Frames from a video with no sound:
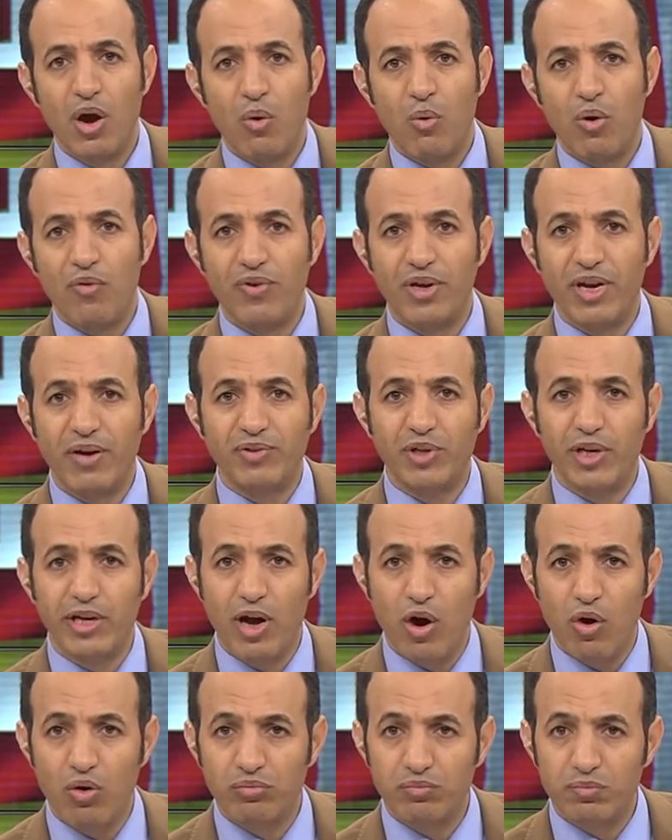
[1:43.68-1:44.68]
وفي نفس
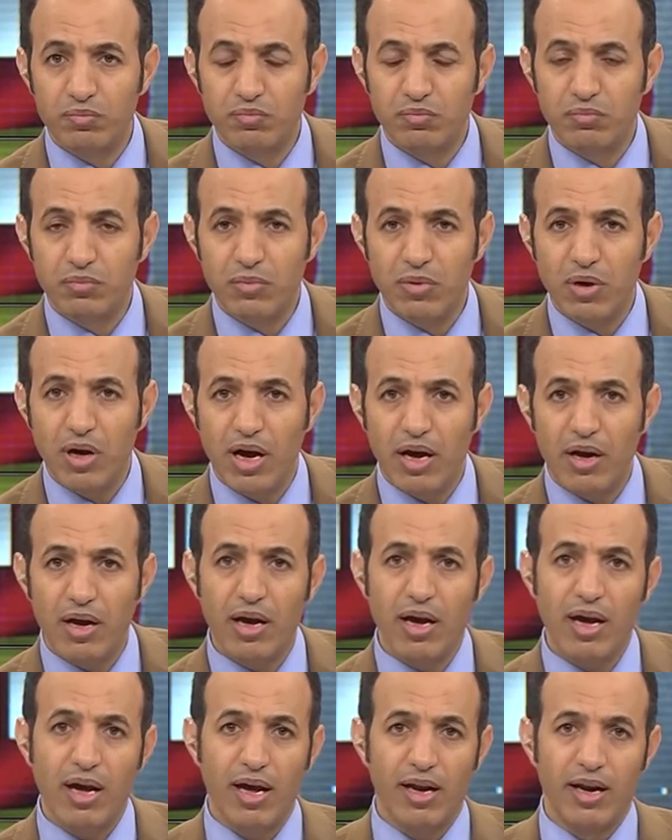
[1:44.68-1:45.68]
اليوم
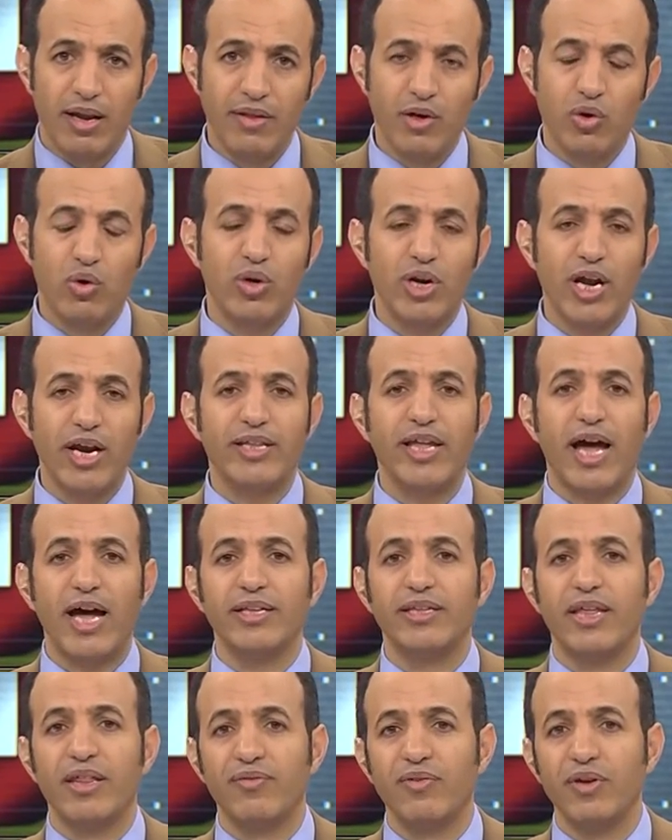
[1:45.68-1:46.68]
الذي كنا
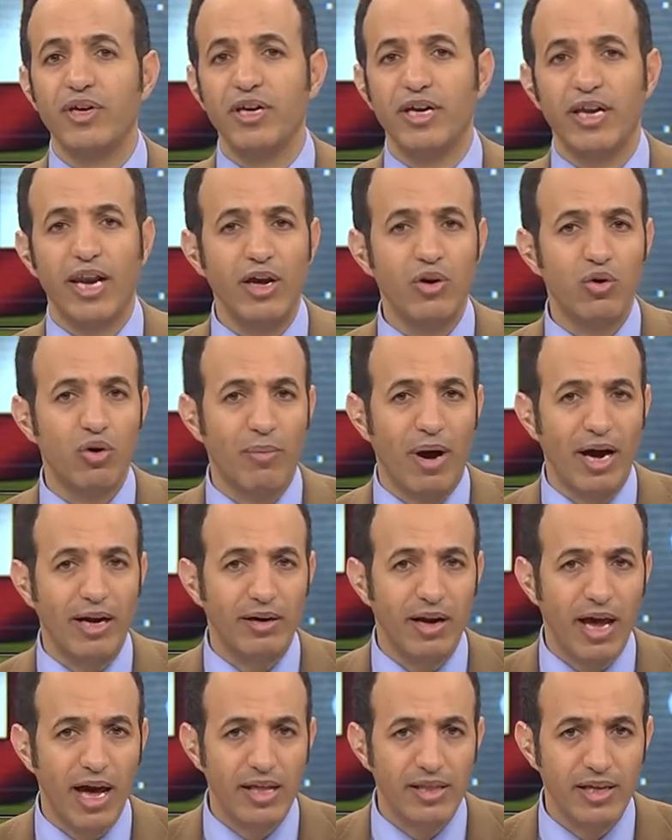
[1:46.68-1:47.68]
نتحدث فيه اليكم
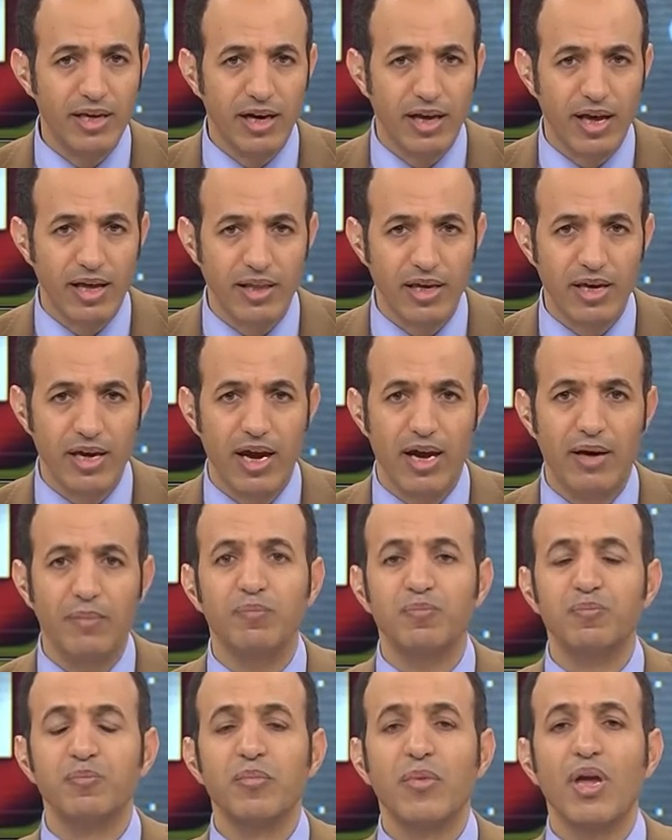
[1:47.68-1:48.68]
عن هذه القضيه
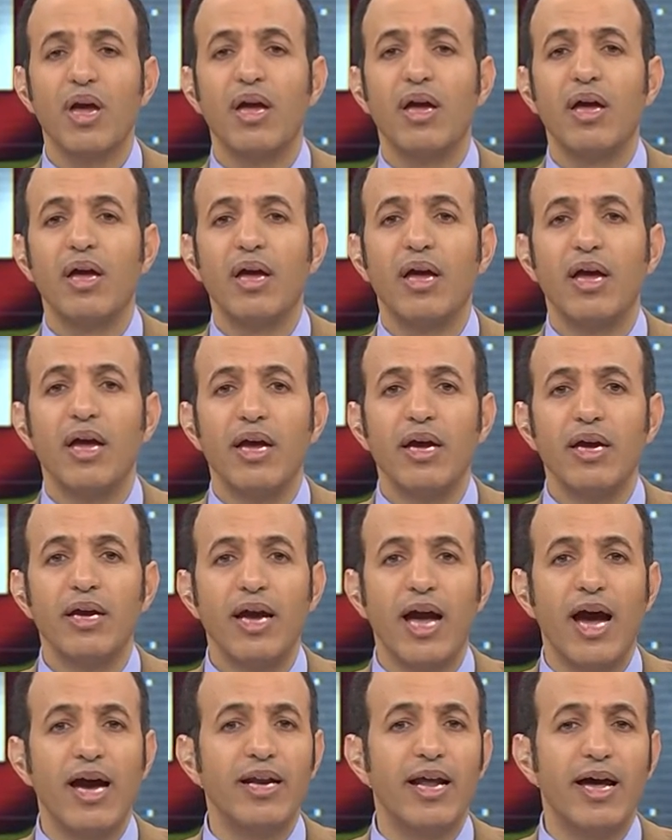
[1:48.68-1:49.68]

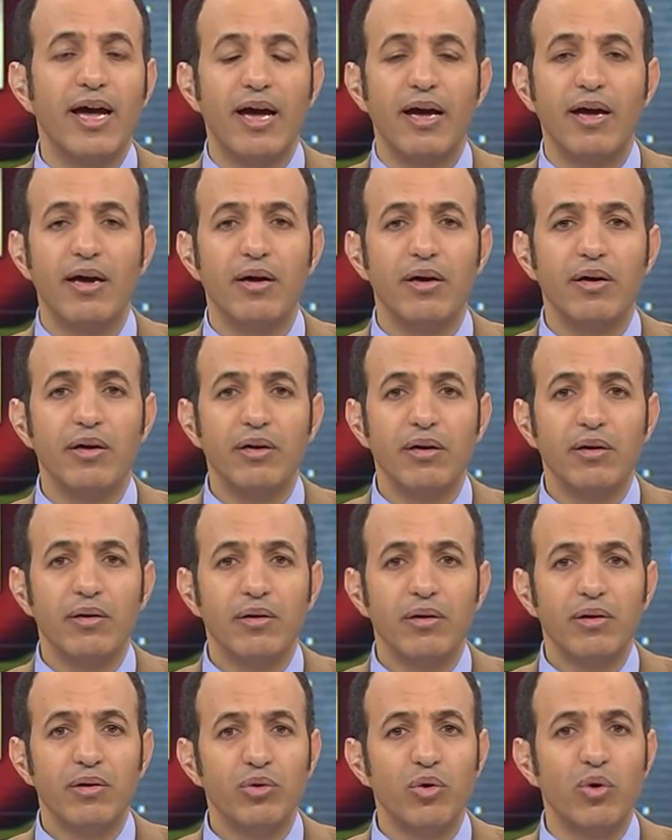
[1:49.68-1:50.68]
كان
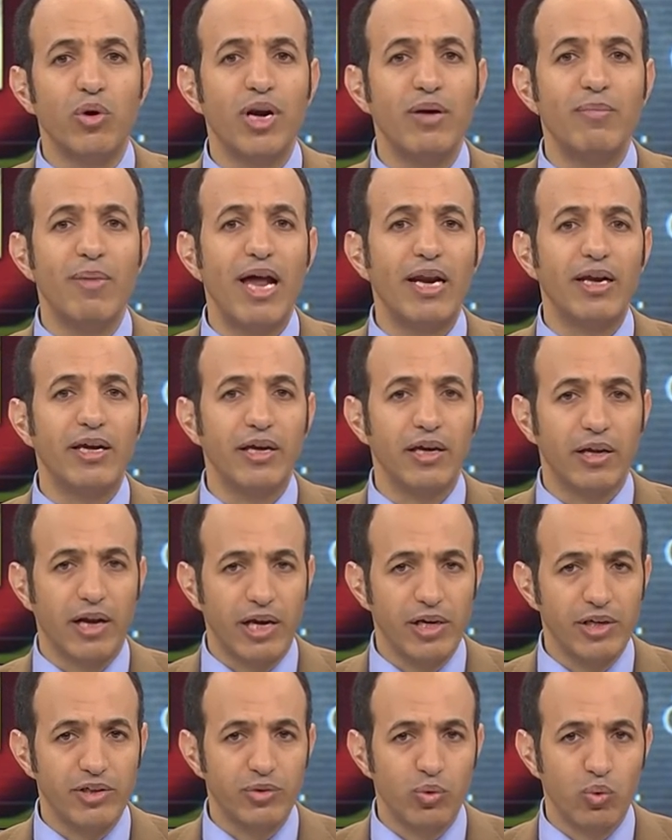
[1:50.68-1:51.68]
نور المالكي
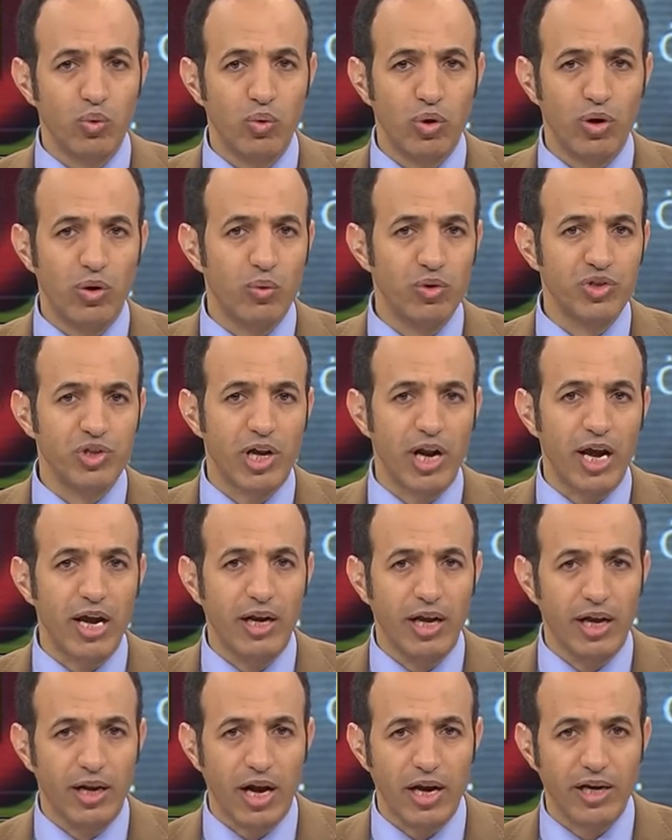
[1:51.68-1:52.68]
رئيس الوزراء
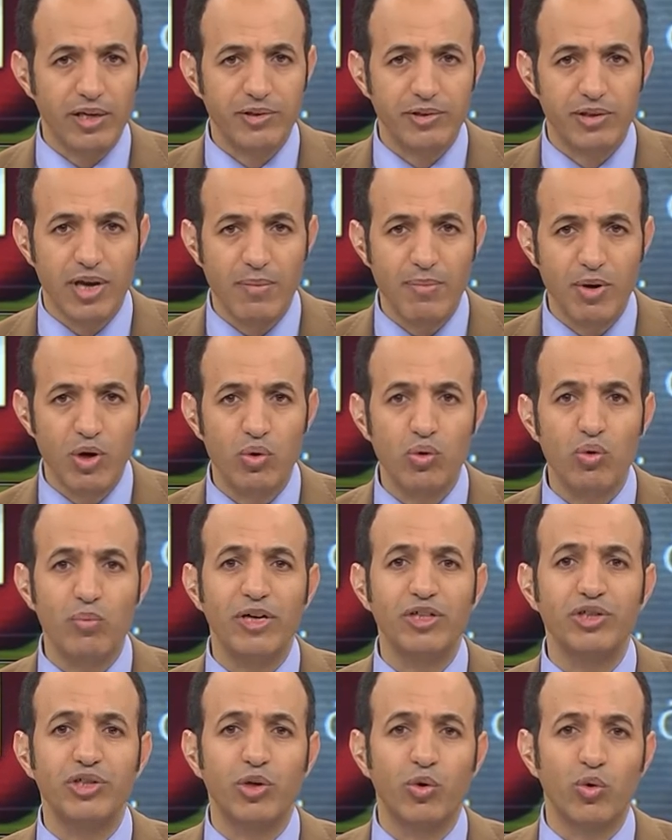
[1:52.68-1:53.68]
العراقي السابق
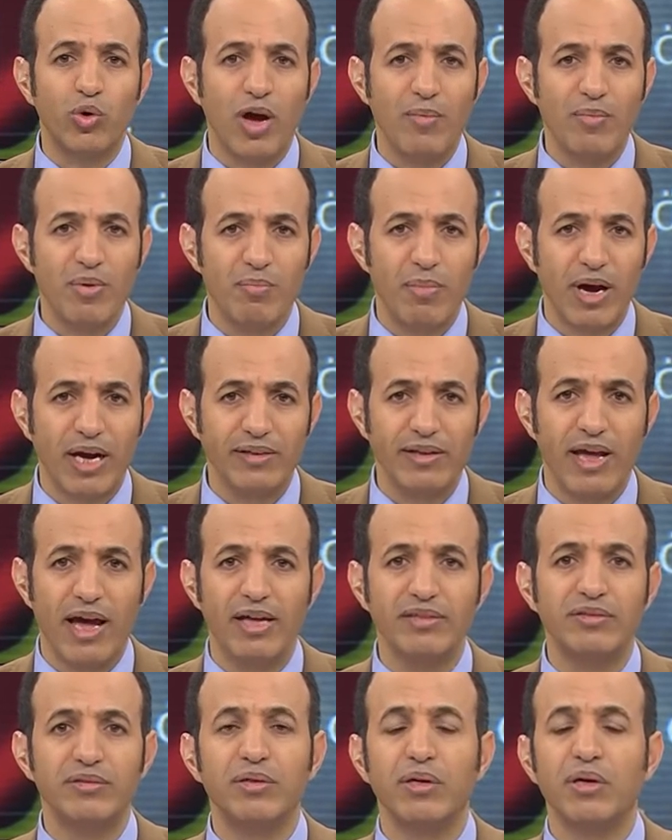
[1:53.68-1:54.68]
يبشرنا من
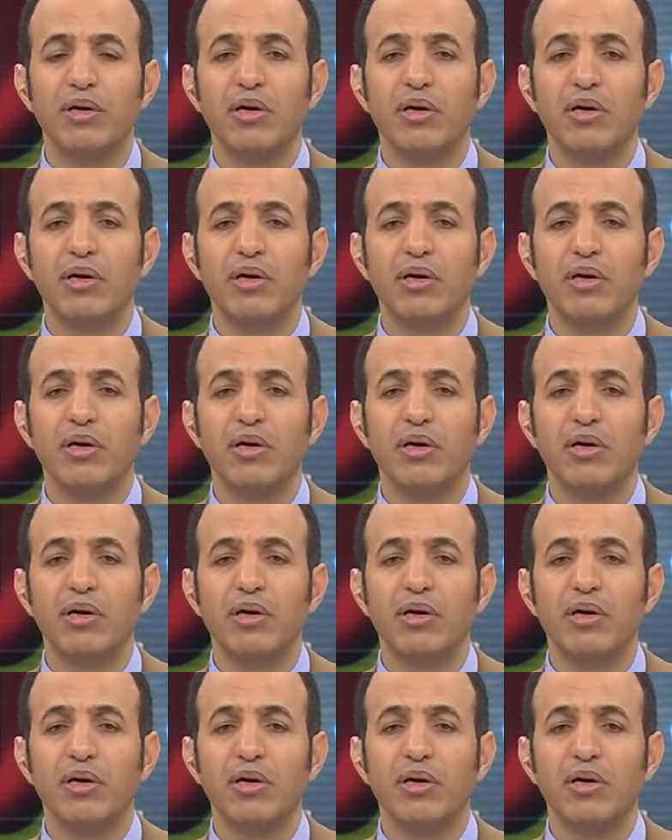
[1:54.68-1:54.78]
بغداد